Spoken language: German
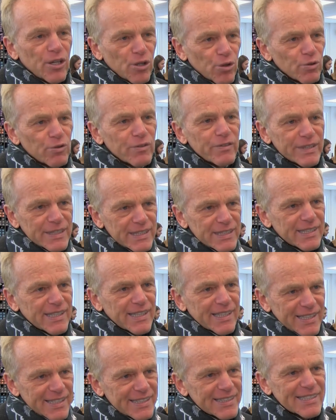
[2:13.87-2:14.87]
und wie
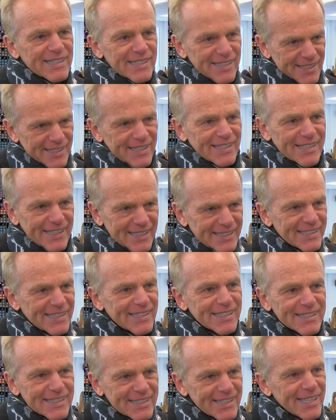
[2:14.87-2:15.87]
sehr es der
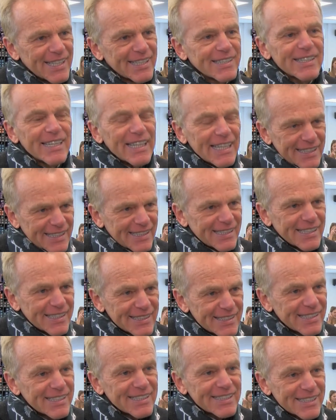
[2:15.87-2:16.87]
jetzigen Zeit, den
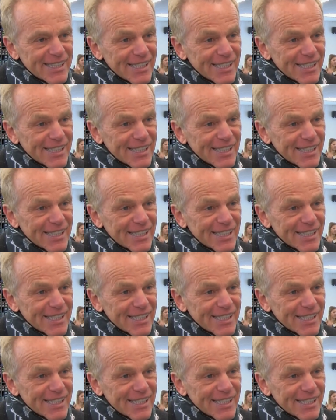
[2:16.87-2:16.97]
jetzigen